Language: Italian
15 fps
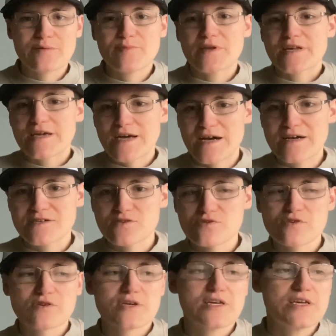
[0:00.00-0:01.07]
per
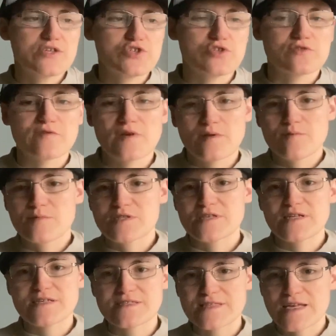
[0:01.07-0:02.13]
caso che ci troviamo in mezzo
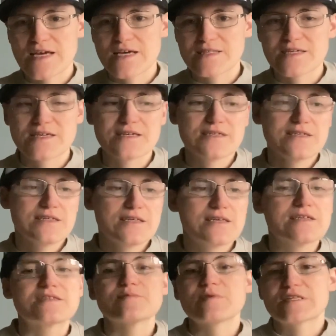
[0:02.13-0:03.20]
alla strada
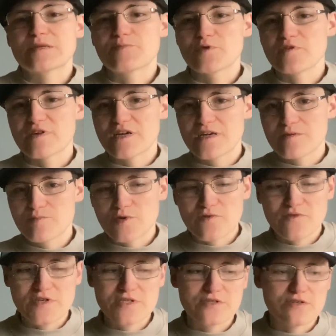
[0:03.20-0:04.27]
e si metta a piovere
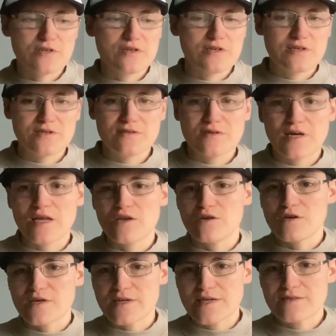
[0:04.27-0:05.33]
all'improvviso,
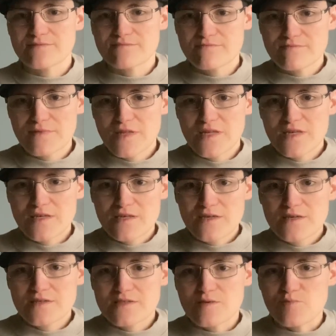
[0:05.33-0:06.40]
allora
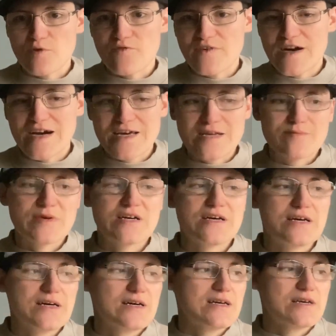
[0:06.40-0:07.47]
si può fare,
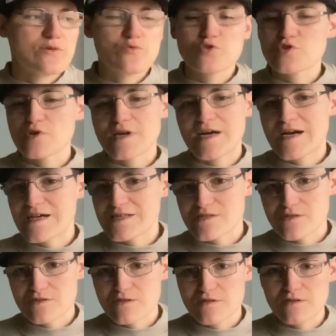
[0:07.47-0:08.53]
ma in questo
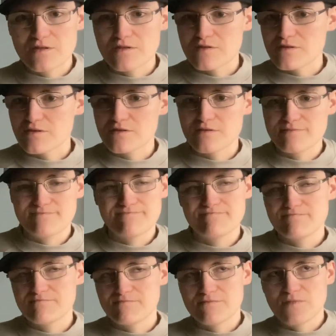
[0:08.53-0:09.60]
caso
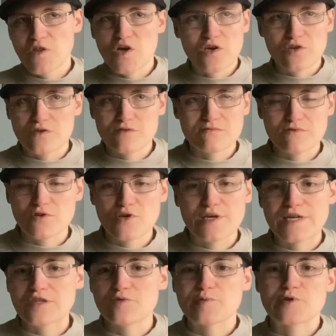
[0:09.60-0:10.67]
mm, no, no non
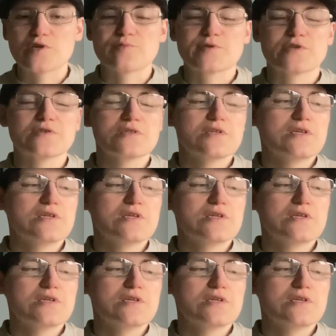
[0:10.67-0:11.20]
credo proprio.